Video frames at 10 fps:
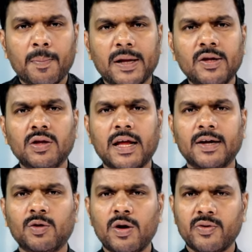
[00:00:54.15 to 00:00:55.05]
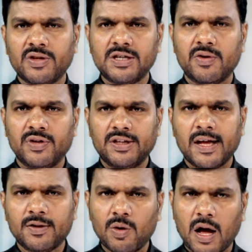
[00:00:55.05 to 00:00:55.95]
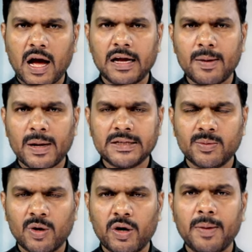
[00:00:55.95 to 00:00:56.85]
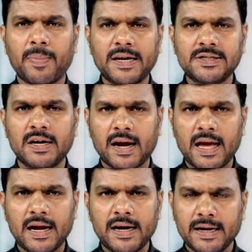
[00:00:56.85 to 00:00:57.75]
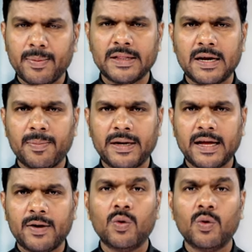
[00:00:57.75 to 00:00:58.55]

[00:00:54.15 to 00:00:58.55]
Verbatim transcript: పదో తరగతిలోకి వచ్చిన విద్యార్థులు ఆంగ్ల మాధ్యమంలోనే పరీక్షలు రాయాలని నిబంధన పెట్టారు